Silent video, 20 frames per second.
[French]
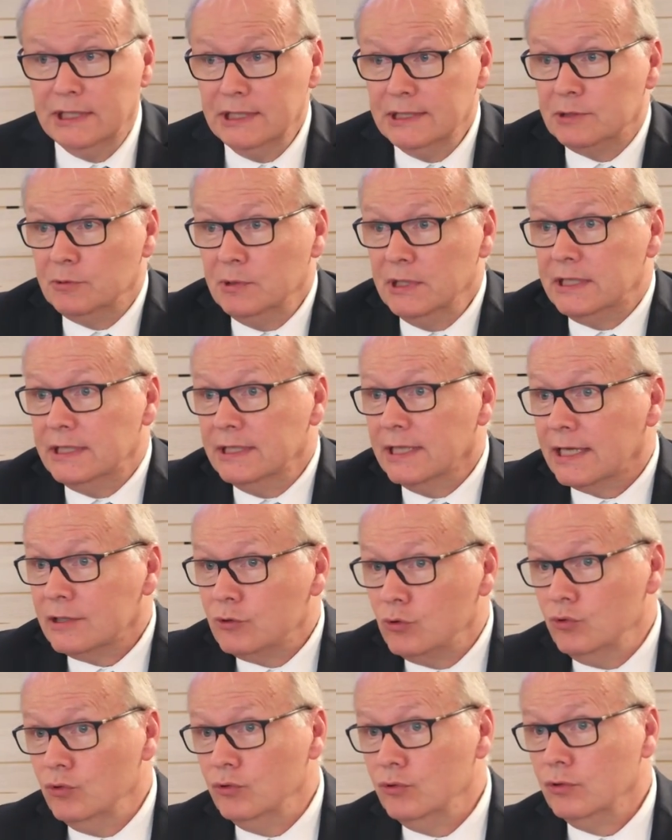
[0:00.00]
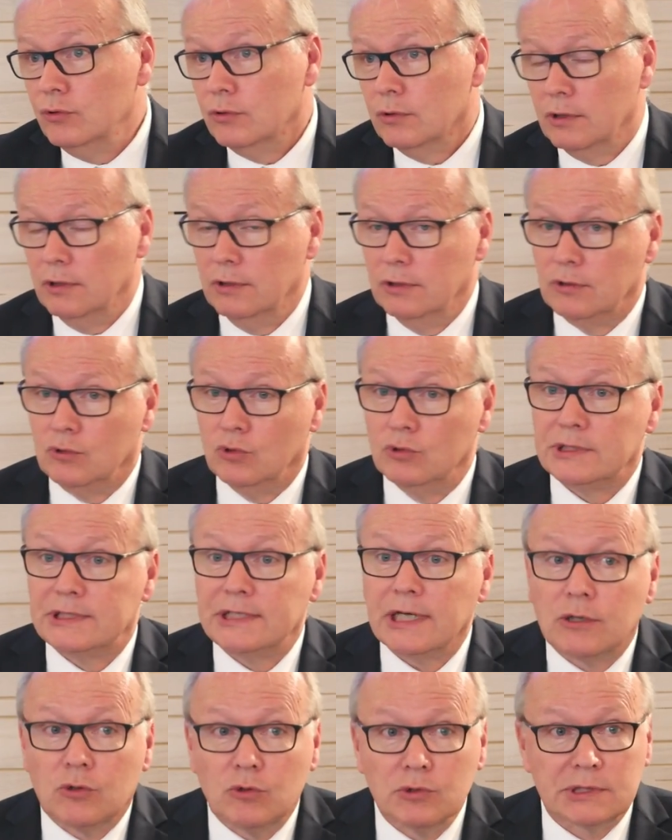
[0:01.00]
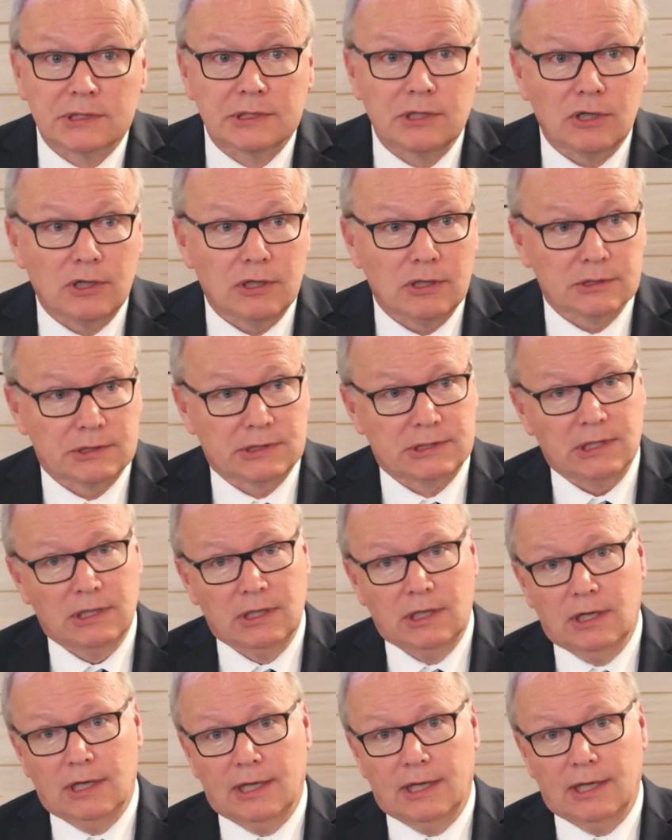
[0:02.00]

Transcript: XVIII n'a dû qu'aux circonstances